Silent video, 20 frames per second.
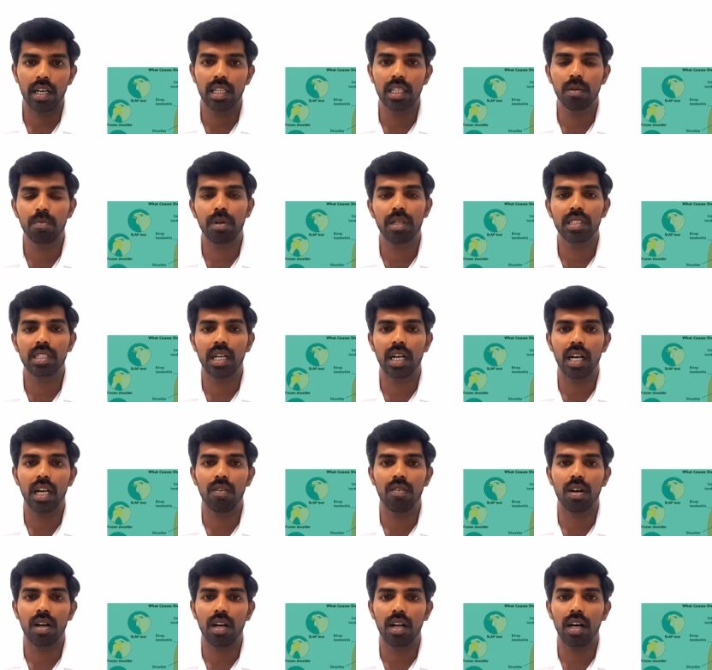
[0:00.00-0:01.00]
இந்த
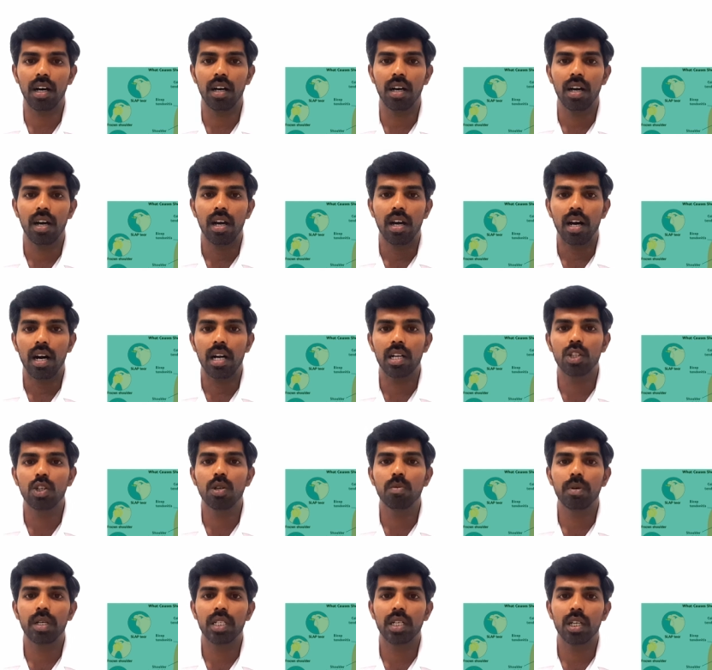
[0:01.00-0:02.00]
பிரச்சனையால் வரலாம் அடுத்து
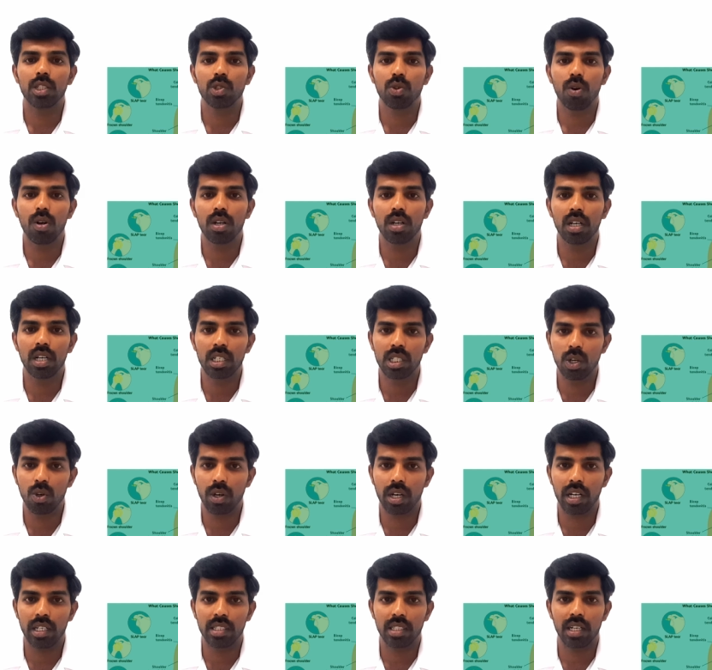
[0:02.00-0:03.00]
வந்து பார்த்தீங்கன்னா ஷோல்டர்
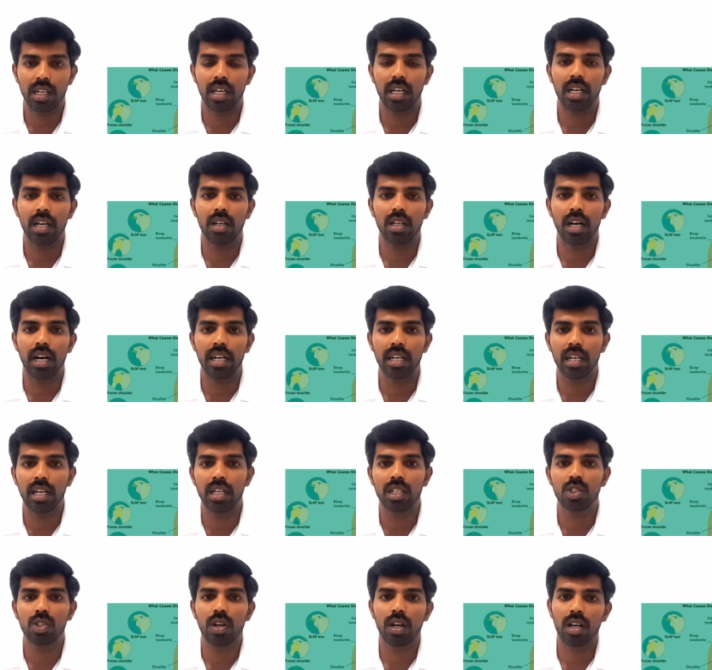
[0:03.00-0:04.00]
டிஸ்லொகேஷன் ஏதாவது
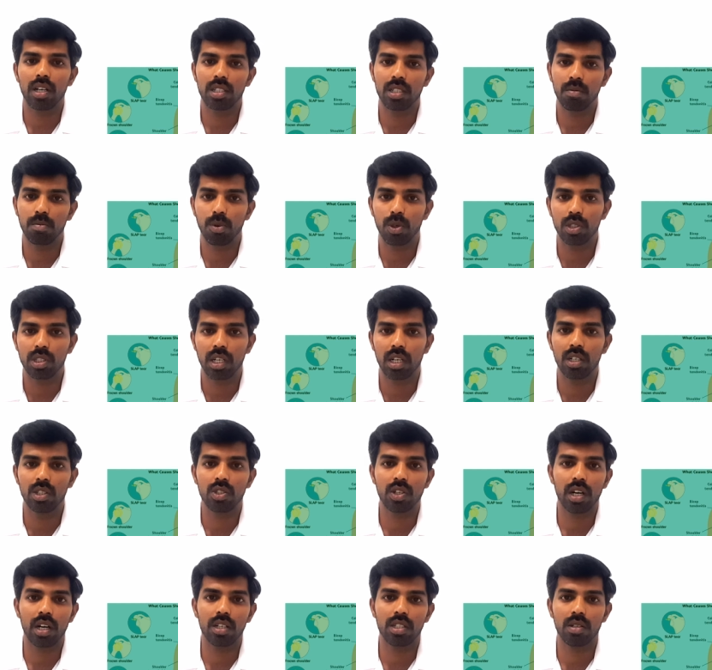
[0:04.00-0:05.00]
ஆன்டீரியர் டிஸ்லொகேஷன் போஸ்டியர்
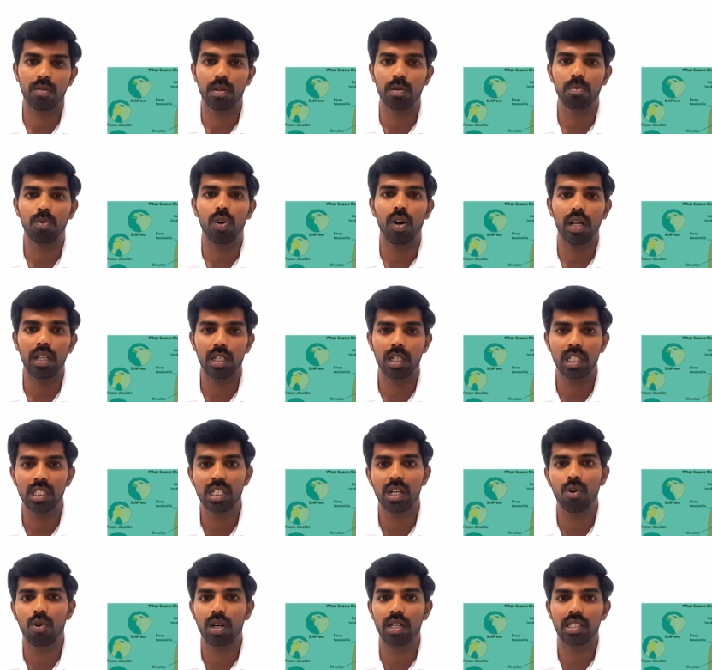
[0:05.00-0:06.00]
டிஸ்லொகேஷன் முடியும் அந்த
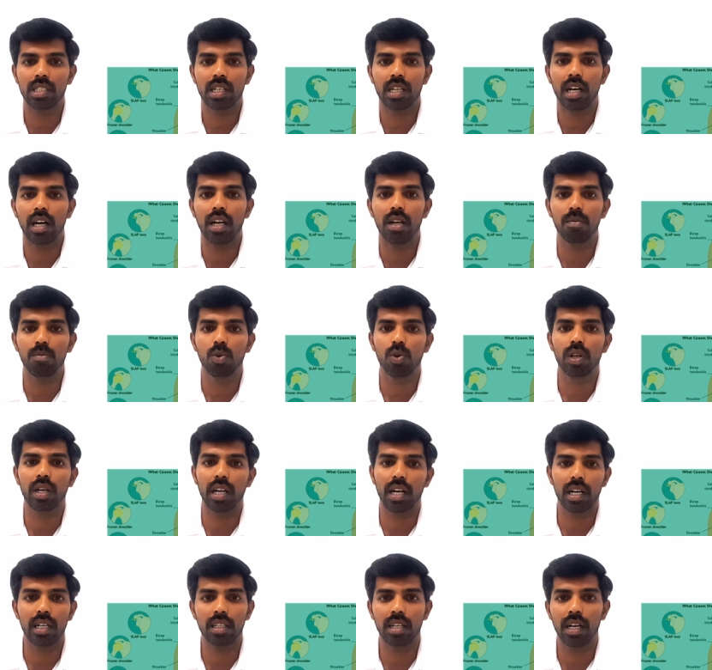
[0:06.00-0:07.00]
டிஸ்லொகேஷனால் மூட்டு
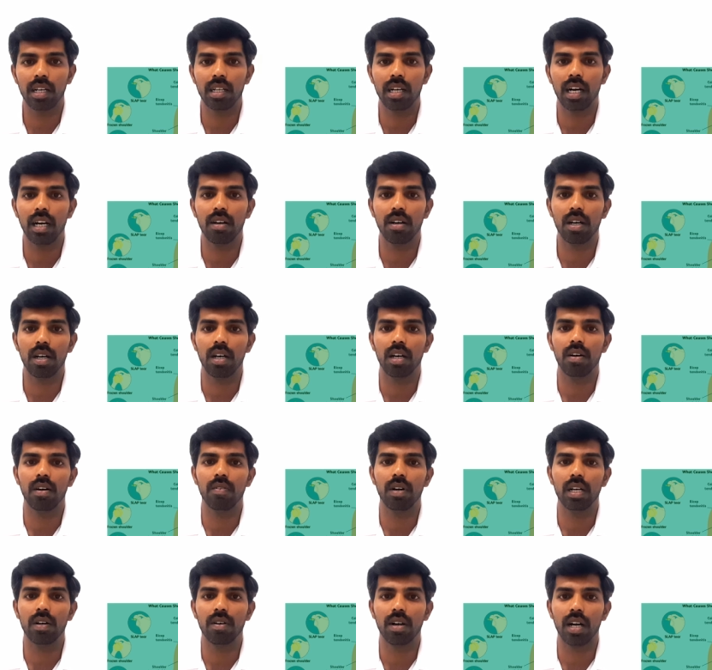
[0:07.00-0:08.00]
இறக்குது அதனால்
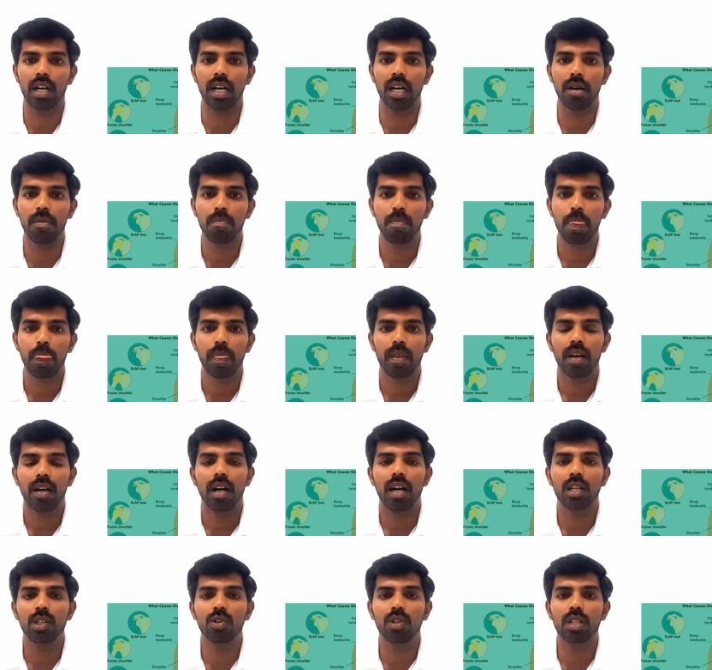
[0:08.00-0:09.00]
வழி வரலாம்
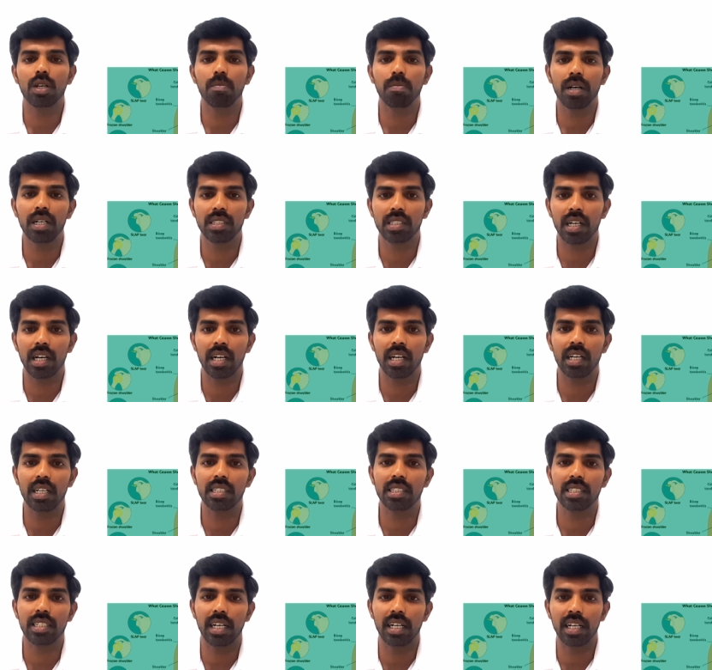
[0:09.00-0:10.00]
அடுத்து வந்து
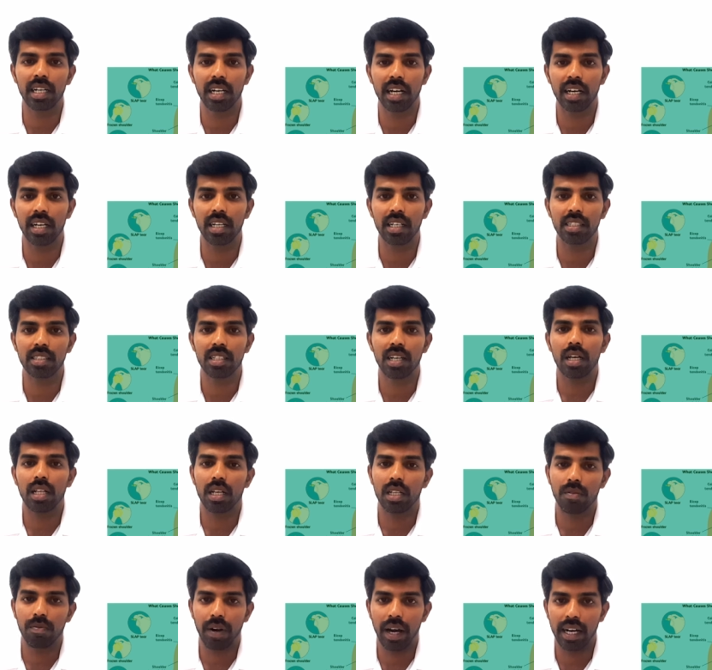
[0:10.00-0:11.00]
பர்சைட்டிஸ் டெண்டினைட்டிஸ்
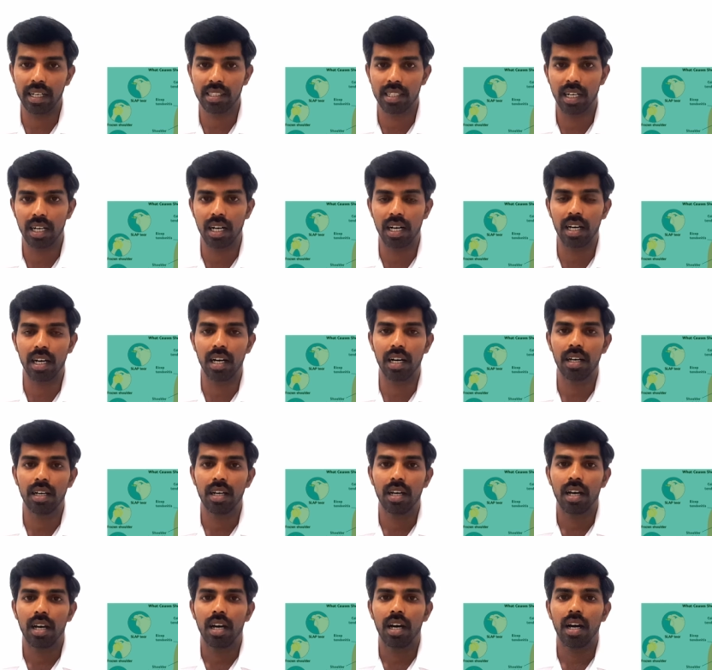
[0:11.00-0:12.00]
அதாவது ஃப்ராக்சர்
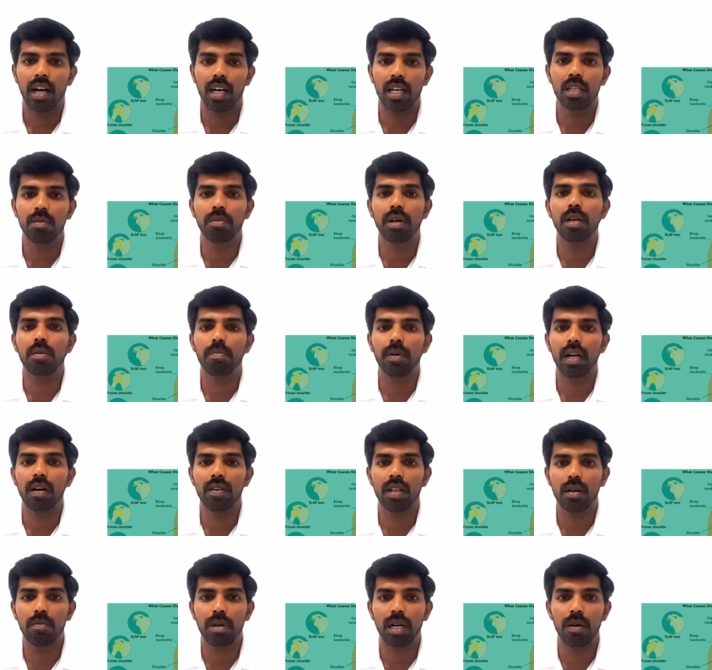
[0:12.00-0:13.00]
ஆனால் இது மாதிரி
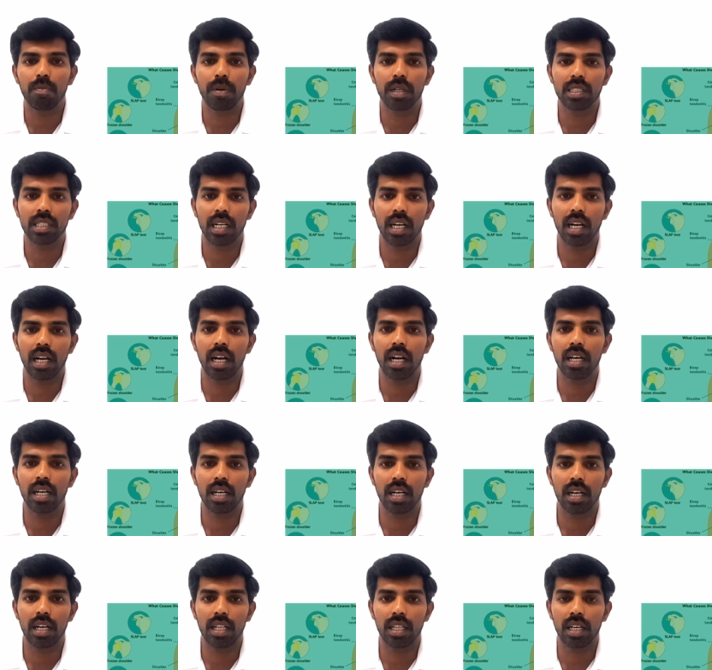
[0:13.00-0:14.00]
பலவிதமான பிரச்சனைகளால்
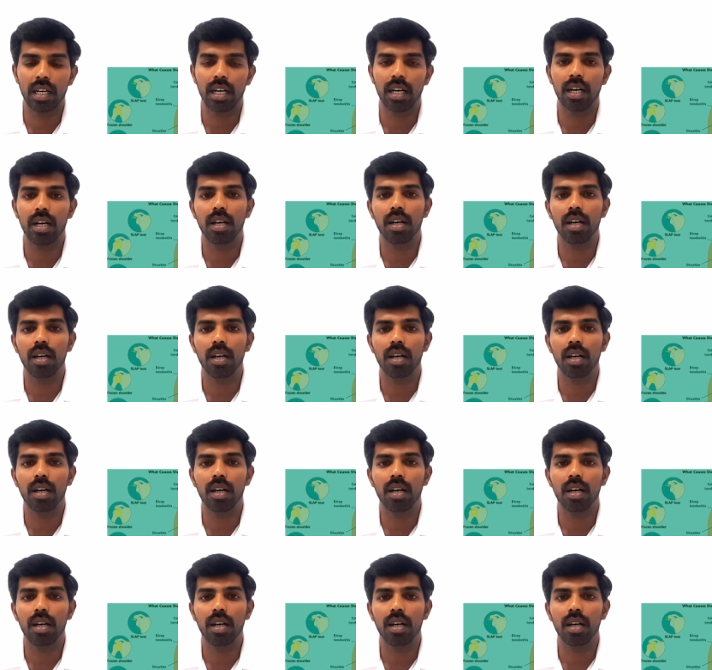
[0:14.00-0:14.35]
இந்த